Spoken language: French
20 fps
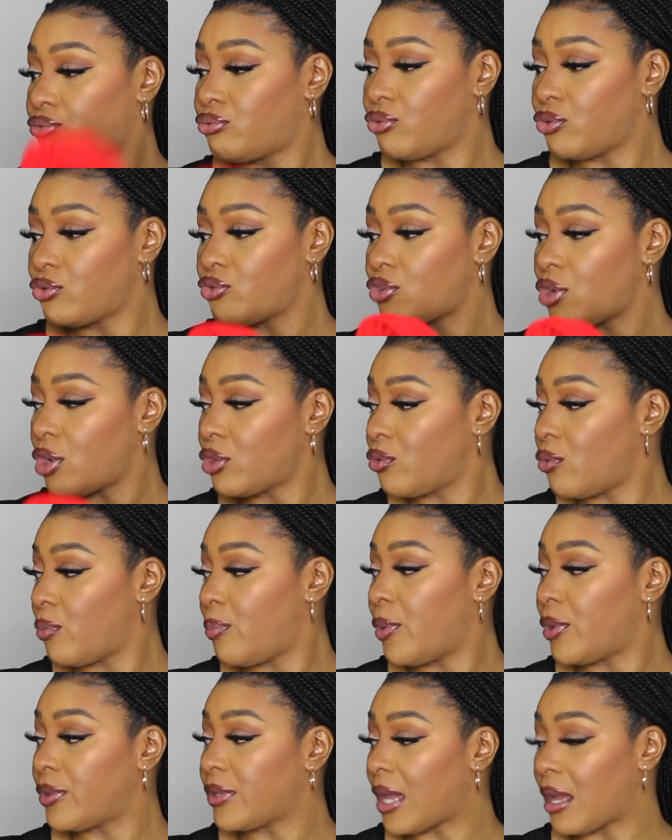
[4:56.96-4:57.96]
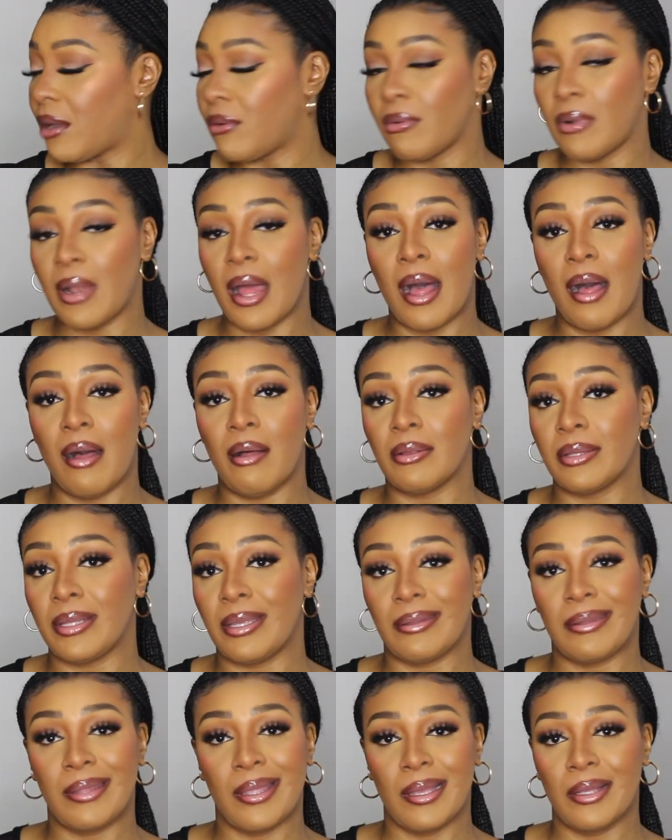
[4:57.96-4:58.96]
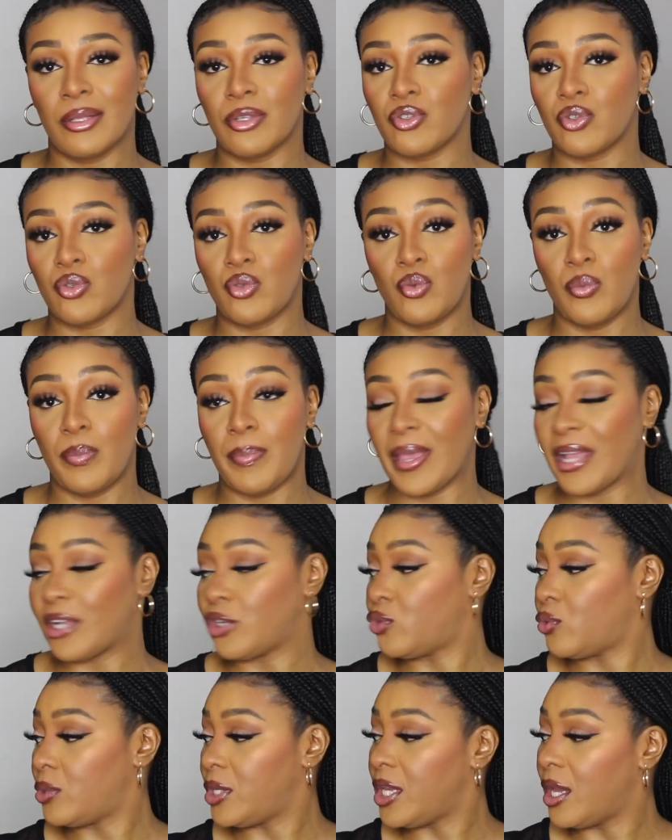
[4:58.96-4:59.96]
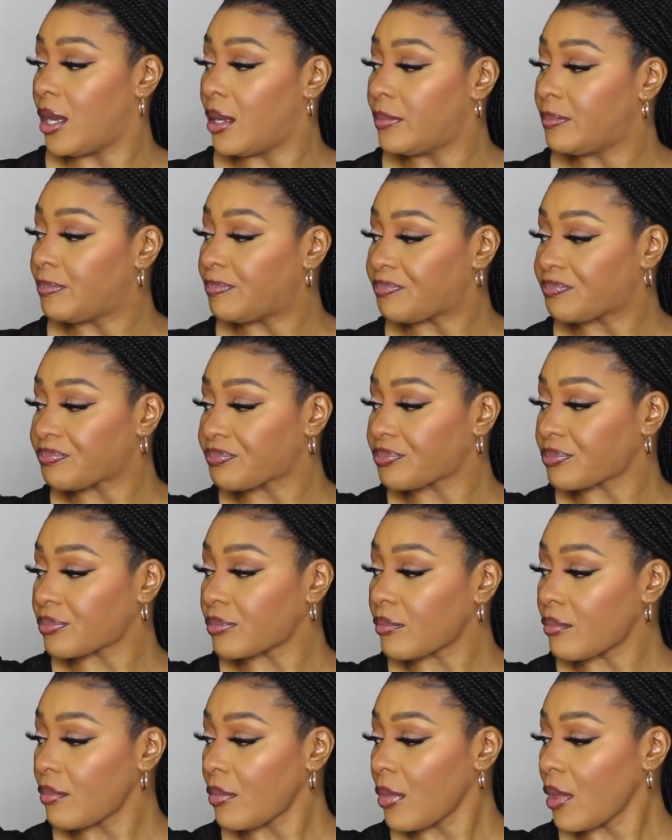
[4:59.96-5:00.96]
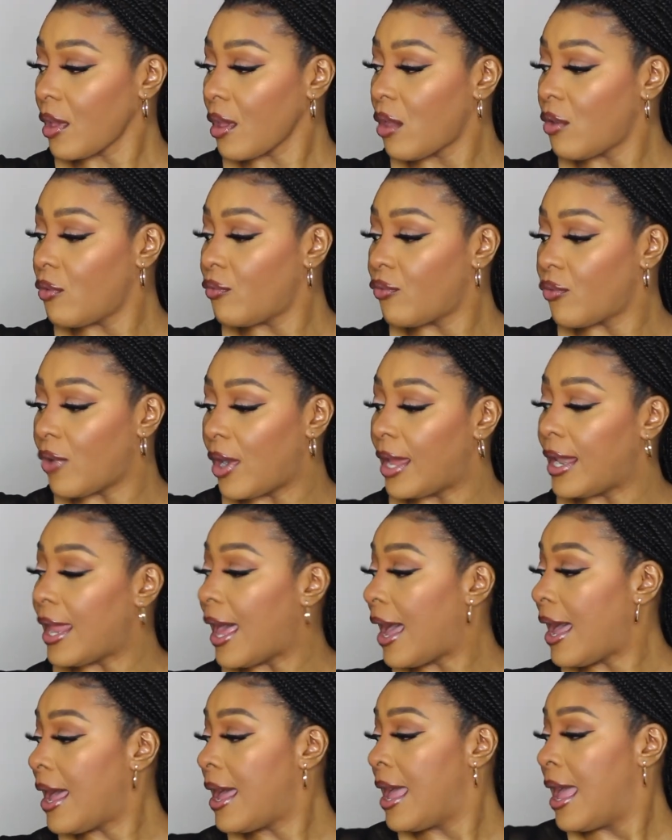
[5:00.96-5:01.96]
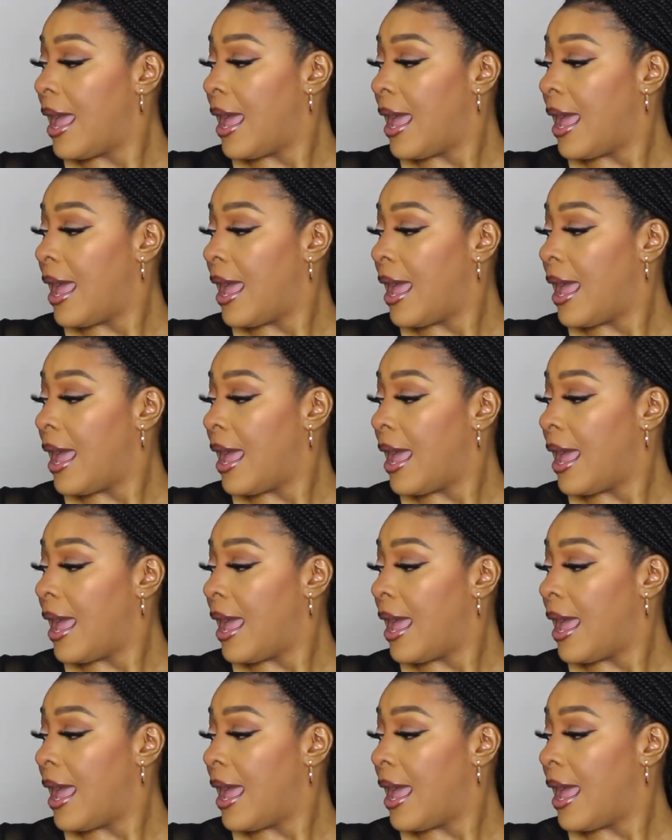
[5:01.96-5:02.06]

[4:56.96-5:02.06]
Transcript: ce genre de pantalon-là en était super joli. Hein. Voilà.